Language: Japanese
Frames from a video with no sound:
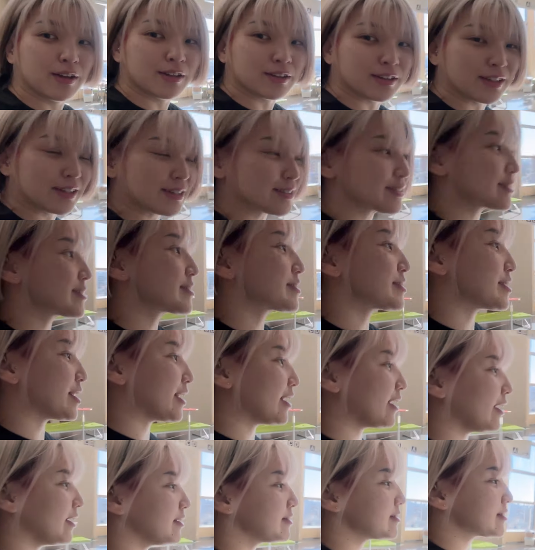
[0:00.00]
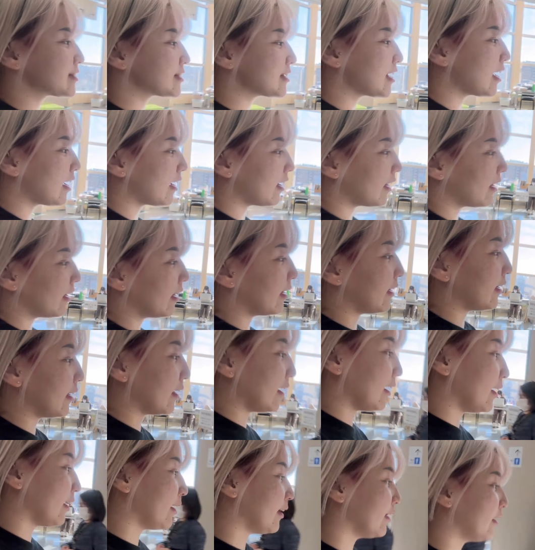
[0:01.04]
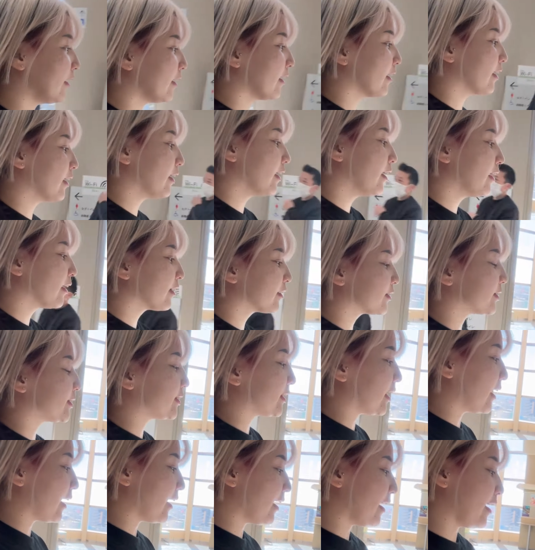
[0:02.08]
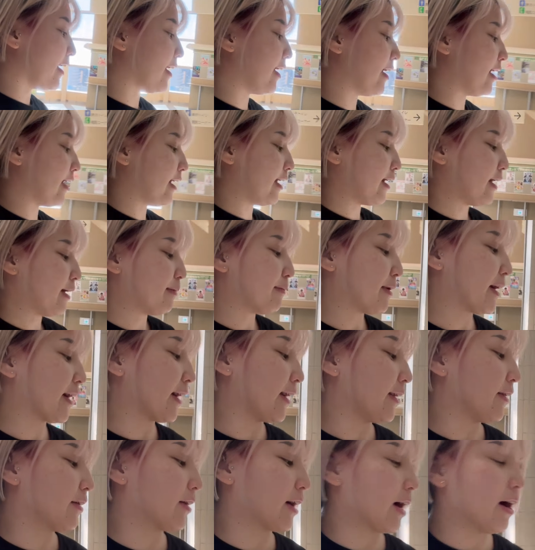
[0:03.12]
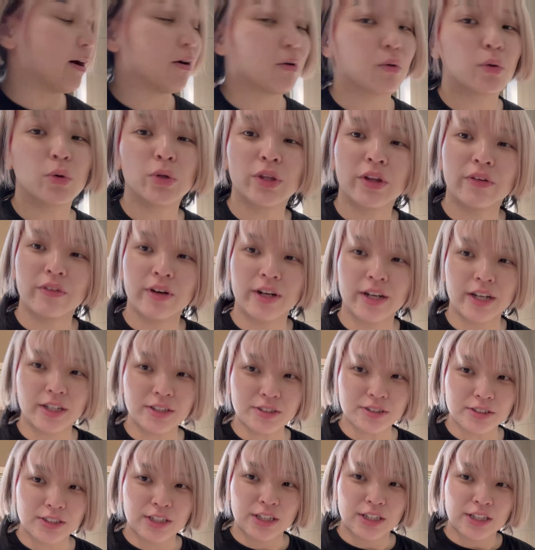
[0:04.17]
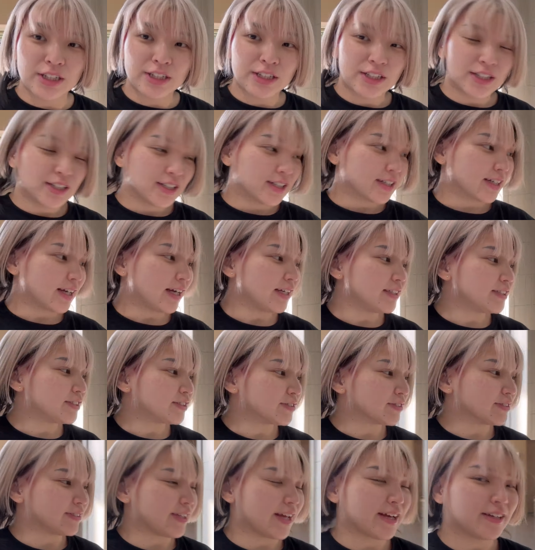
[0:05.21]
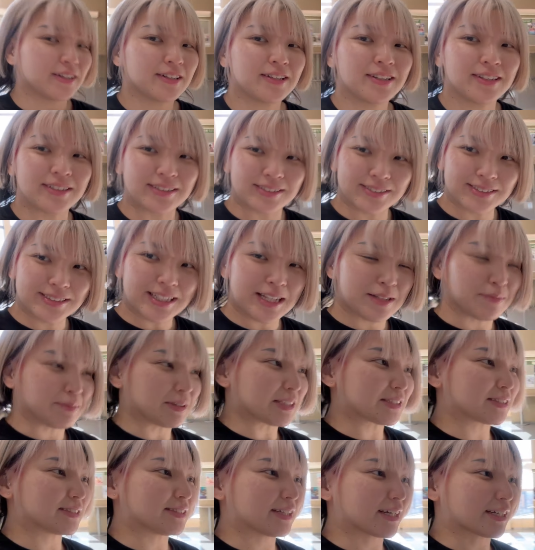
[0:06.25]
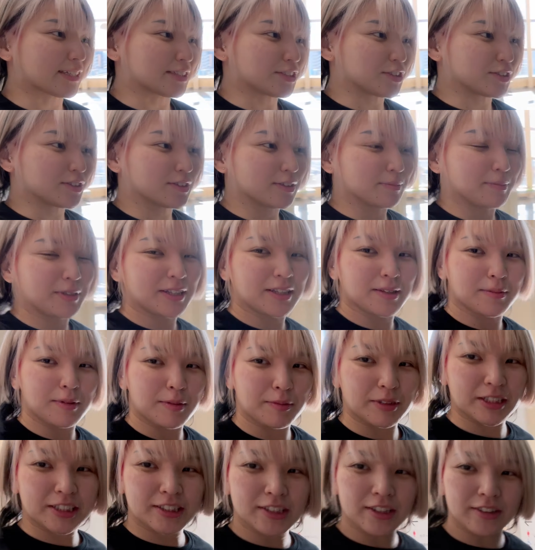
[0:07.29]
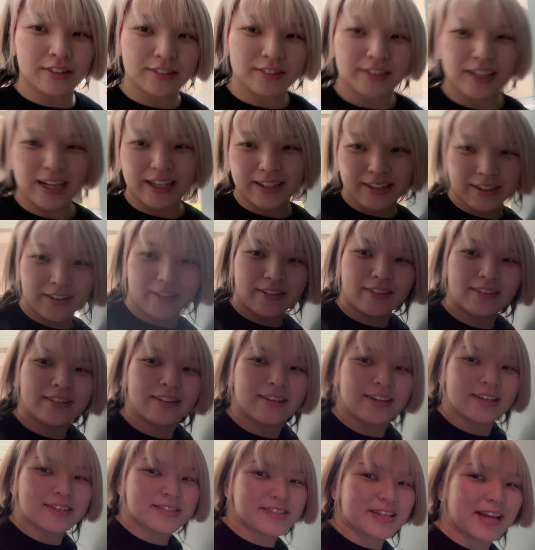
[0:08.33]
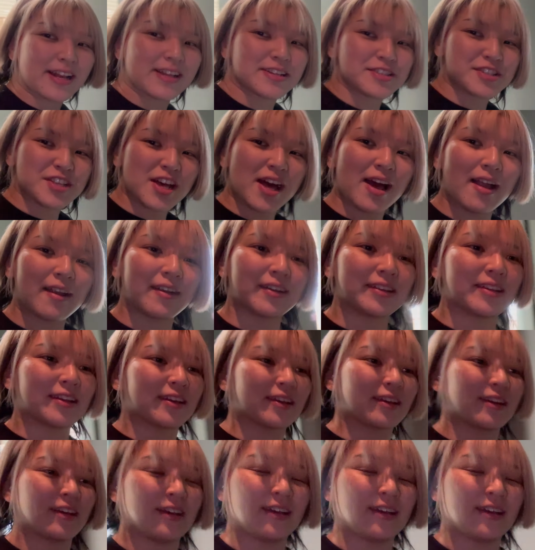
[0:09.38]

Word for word: let's see inside. こちら、えー、マカイが行われる会場でございます中ちょっと見てみましょう暗いよ It's getting dark